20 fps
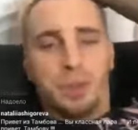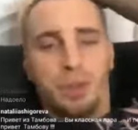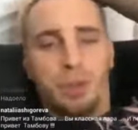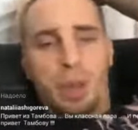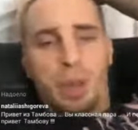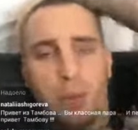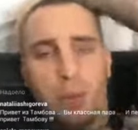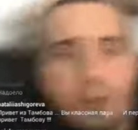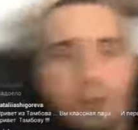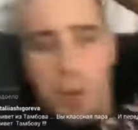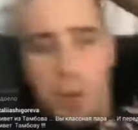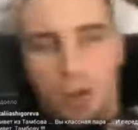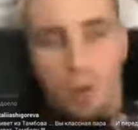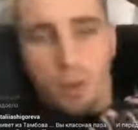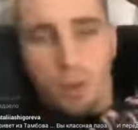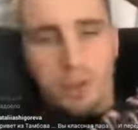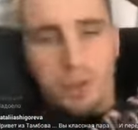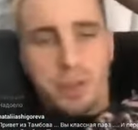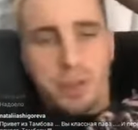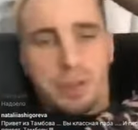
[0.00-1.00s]
Ну, кому
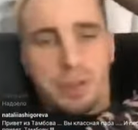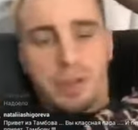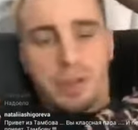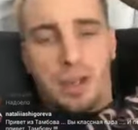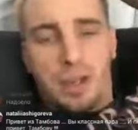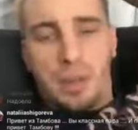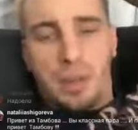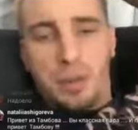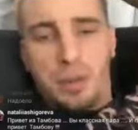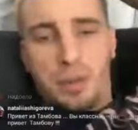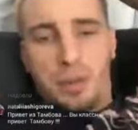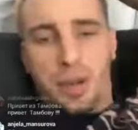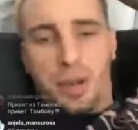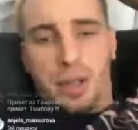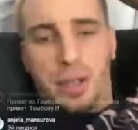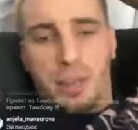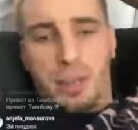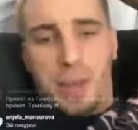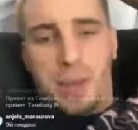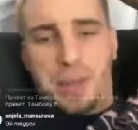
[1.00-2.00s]
спокойство, а кому
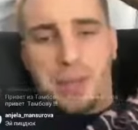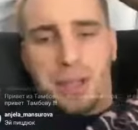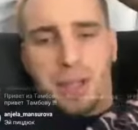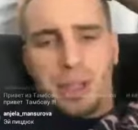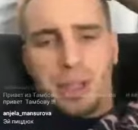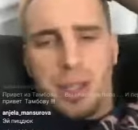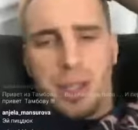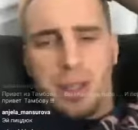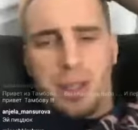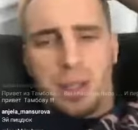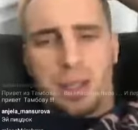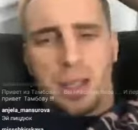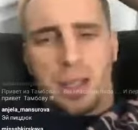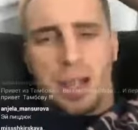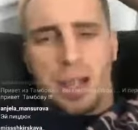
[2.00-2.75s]
война, мать родная.